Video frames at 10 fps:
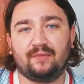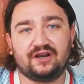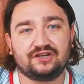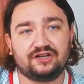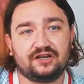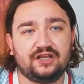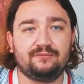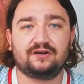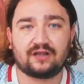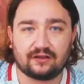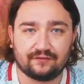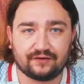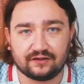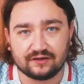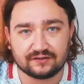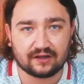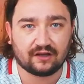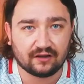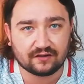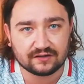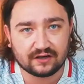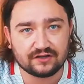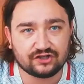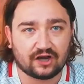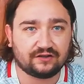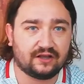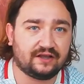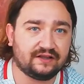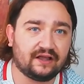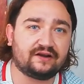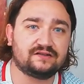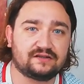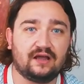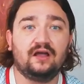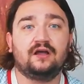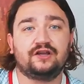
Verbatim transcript: menajeri iyi bir teklif getirirse Galatasaray'a Cagney gider ise